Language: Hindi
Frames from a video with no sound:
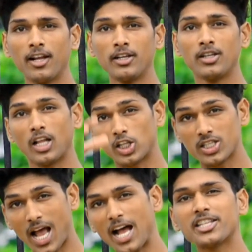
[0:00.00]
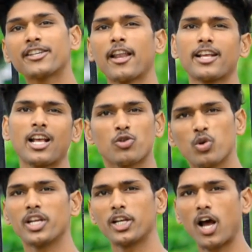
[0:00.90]
न तो शाहजी के लड़का सुनी
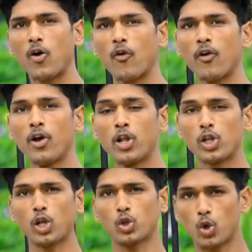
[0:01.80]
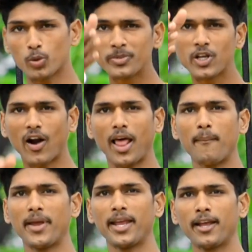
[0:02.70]
नू तो तोर पिछवाला
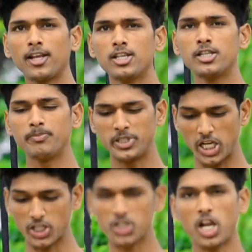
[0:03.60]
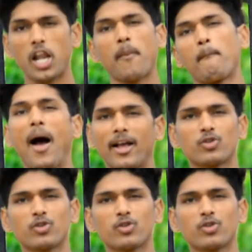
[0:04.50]
में बिना छिलले बाँस हो